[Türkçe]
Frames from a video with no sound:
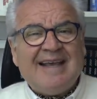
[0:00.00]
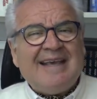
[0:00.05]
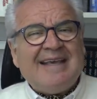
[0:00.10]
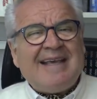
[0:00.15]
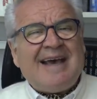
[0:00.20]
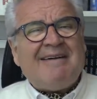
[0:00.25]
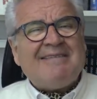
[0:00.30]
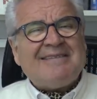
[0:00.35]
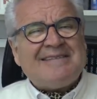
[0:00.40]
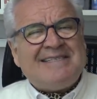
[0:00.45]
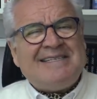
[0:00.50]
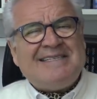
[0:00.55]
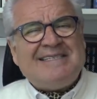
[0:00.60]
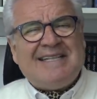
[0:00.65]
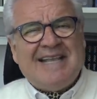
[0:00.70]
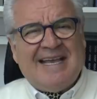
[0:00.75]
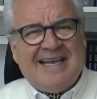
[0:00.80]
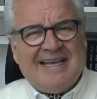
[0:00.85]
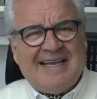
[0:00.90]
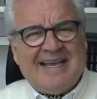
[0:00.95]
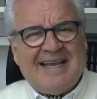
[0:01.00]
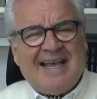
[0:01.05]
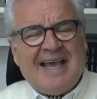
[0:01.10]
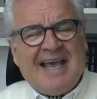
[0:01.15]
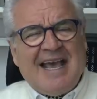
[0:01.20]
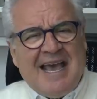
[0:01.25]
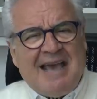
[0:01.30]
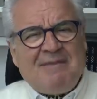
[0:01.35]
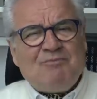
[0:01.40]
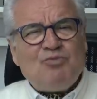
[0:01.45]
Ya siz de
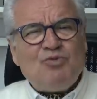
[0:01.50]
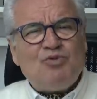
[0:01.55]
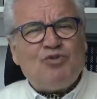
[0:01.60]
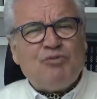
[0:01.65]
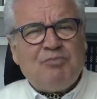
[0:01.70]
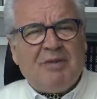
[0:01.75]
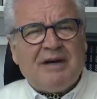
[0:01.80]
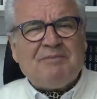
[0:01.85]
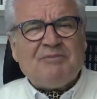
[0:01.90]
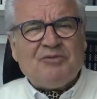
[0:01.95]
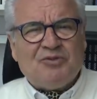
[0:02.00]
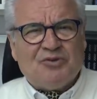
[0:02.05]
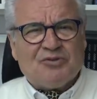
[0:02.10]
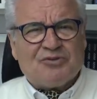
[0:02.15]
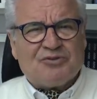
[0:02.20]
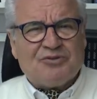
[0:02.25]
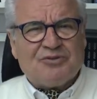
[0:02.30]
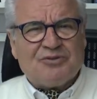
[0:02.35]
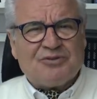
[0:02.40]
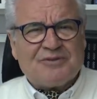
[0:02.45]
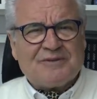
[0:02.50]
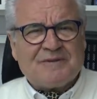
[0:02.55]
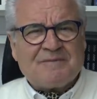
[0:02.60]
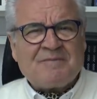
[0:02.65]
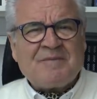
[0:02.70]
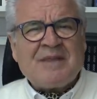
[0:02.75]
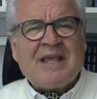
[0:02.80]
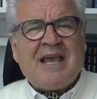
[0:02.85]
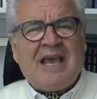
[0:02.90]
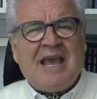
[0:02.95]
hem Müslüman diyorsunuz,
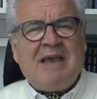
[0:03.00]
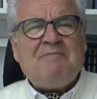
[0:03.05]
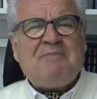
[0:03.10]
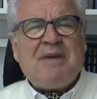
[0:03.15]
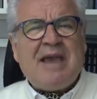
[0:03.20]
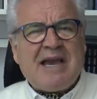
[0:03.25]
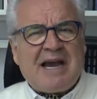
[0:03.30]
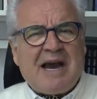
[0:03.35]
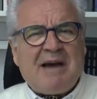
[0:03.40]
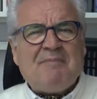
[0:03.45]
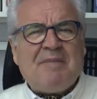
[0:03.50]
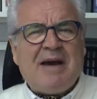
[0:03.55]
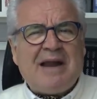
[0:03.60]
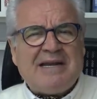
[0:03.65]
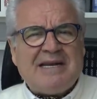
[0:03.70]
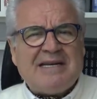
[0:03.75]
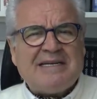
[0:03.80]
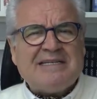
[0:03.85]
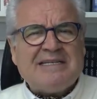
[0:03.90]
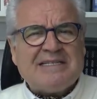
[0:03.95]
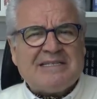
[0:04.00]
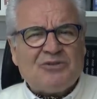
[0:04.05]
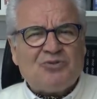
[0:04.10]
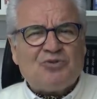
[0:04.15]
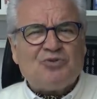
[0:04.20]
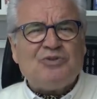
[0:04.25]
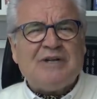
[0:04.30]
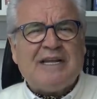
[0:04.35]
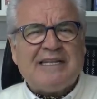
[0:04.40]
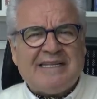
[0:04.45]
hem peygamberlerinizin
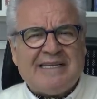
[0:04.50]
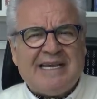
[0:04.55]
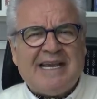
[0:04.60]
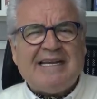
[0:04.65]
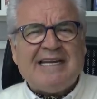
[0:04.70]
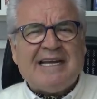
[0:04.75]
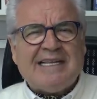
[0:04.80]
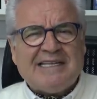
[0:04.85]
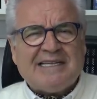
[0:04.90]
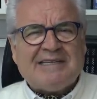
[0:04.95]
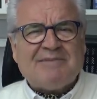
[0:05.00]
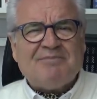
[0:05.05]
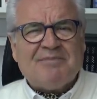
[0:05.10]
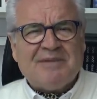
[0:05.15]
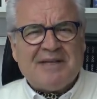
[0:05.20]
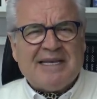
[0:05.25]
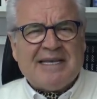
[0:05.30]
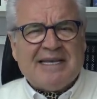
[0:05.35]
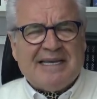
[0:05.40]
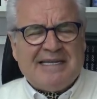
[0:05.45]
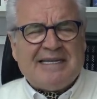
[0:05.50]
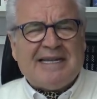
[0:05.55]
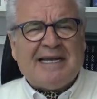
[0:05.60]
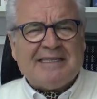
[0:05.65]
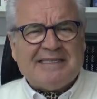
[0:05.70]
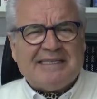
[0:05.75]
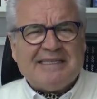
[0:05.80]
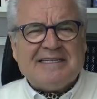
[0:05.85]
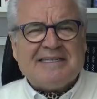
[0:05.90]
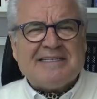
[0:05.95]
sünnetine inanırım,
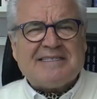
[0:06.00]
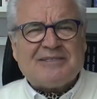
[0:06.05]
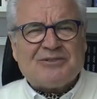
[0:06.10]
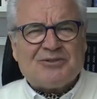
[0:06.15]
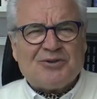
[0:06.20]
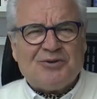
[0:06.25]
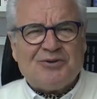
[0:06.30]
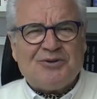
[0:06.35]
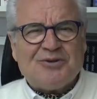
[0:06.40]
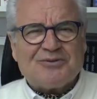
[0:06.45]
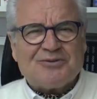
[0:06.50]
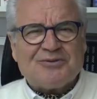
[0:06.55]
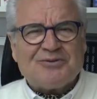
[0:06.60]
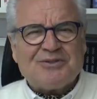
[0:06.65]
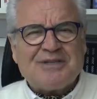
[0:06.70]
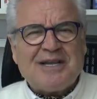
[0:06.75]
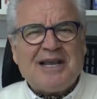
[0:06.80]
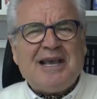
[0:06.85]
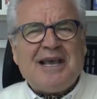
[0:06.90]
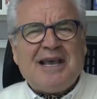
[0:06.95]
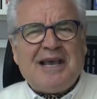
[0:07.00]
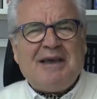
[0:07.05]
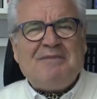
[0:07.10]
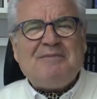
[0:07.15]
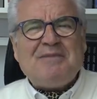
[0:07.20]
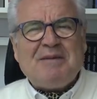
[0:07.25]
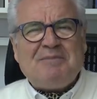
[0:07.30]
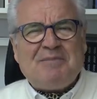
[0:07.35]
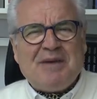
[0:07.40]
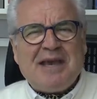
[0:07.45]
inandığınızı söylüyorsunuz, hem
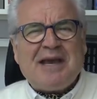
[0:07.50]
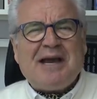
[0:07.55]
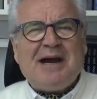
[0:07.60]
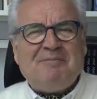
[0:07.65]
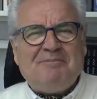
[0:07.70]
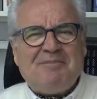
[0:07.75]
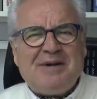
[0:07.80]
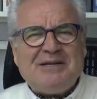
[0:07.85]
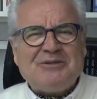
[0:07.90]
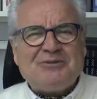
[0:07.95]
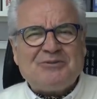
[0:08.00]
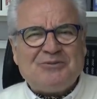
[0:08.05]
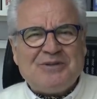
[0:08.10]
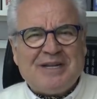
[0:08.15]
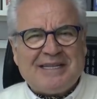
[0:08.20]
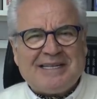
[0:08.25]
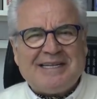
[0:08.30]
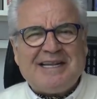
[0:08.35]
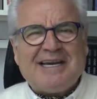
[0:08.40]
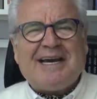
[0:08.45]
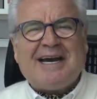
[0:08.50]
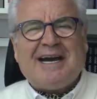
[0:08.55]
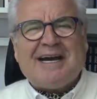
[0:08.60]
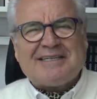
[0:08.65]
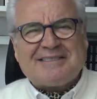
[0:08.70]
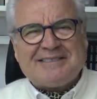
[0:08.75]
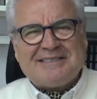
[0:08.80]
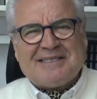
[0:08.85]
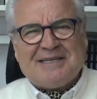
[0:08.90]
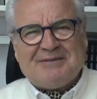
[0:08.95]
de peygamber sünnetine
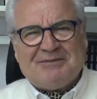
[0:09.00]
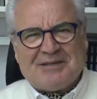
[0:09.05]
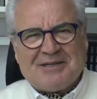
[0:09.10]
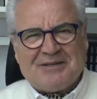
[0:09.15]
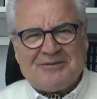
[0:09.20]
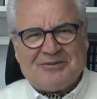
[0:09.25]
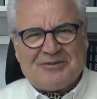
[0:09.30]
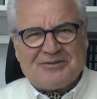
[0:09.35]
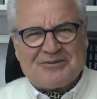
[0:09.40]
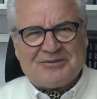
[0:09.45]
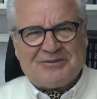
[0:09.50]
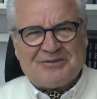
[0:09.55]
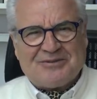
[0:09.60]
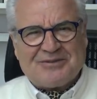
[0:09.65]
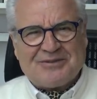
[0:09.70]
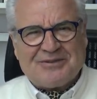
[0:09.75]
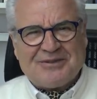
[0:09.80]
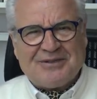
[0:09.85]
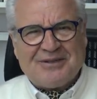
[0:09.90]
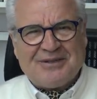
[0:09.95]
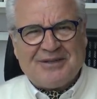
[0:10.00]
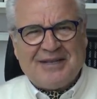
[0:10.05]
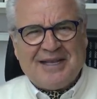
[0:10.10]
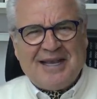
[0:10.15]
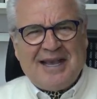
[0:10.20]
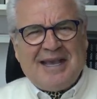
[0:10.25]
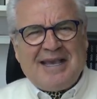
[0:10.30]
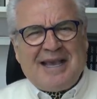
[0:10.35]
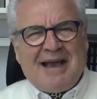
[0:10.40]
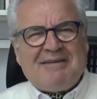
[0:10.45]
karşı tavır alıyorsunuz.
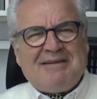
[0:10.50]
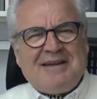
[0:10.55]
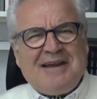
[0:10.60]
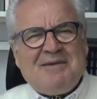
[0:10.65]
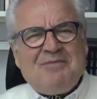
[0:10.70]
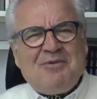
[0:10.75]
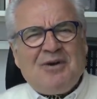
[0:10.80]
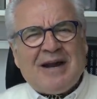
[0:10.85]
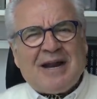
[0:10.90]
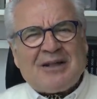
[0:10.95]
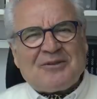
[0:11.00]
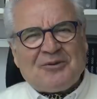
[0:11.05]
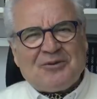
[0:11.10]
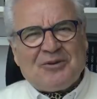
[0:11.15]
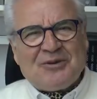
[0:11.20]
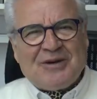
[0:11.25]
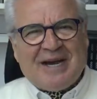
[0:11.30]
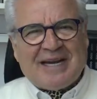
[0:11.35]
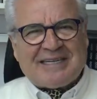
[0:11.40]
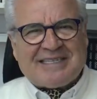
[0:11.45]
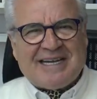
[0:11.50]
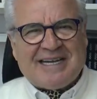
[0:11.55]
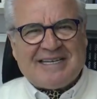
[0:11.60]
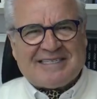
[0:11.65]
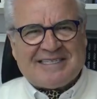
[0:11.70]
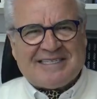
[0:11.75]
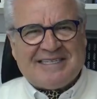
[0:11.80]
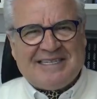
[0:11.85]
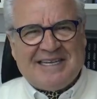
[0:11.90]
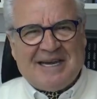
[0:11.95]
Ya ne bu Anadolu
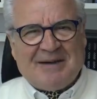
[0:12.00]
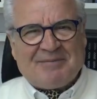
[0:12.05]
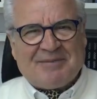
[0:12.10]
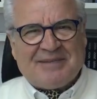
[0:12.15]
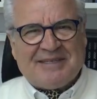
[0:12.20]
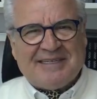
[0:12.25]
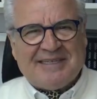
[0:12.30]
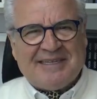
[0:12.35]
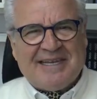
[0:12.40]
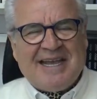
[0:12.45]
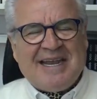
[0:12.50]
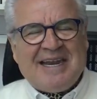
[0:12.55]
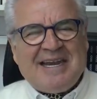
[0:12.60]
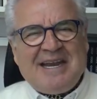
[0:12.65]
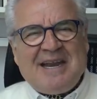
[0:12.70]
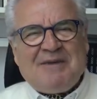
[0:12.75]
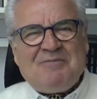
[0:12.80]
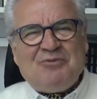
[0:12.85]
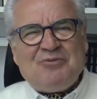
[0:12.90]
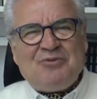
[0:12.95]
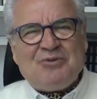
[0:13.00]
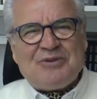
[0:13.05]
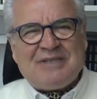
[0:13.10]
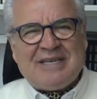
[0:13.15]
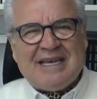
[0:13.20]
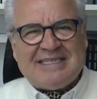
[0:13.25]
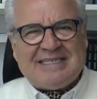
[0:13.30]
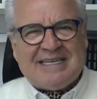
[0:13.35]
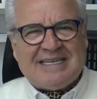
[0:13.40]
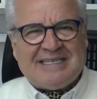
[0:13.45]
Ajansı'nın yaptığı, ne bu
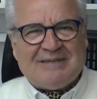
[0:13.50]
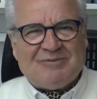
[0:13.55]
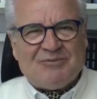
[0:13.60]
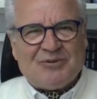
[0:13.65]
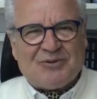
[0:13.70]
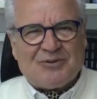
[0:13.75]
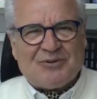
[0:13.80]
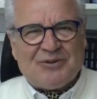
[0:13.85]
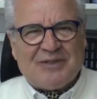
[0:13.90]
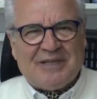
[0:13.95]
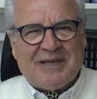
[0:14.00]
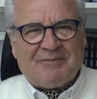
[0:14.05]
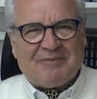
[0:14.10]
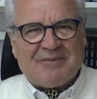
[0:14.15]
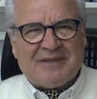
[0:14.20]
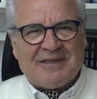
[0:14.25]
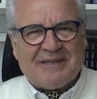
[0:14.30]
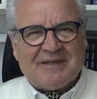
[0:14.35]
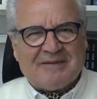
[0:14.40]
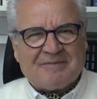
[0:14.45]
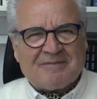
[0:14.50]
Yüksek Seçim Kurulu'nun yaptığı?